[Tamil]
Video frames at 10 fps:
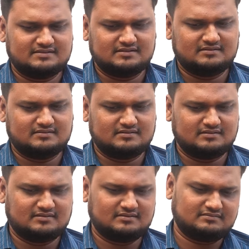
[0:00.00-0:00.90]
அஜித்
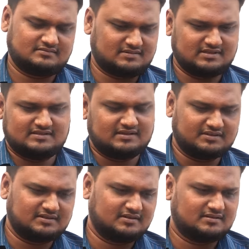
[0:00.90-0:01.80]
இது
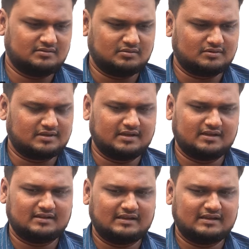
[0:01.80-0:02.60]
டீசர் வந்திருக்கு ஓகே